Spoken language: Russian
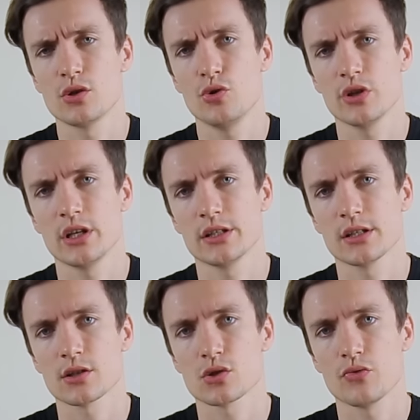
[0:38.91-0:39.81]
слюни на эти
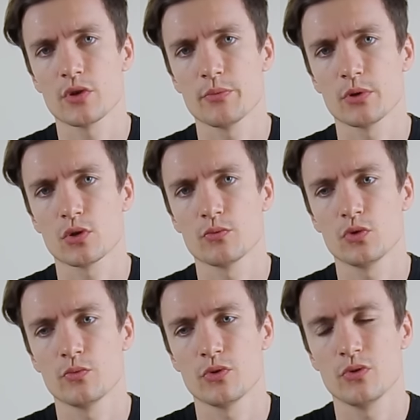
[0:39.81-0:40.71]
кроссовки, и потом
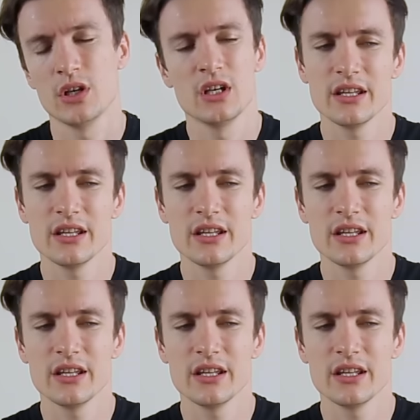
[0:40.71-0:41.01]
думаю,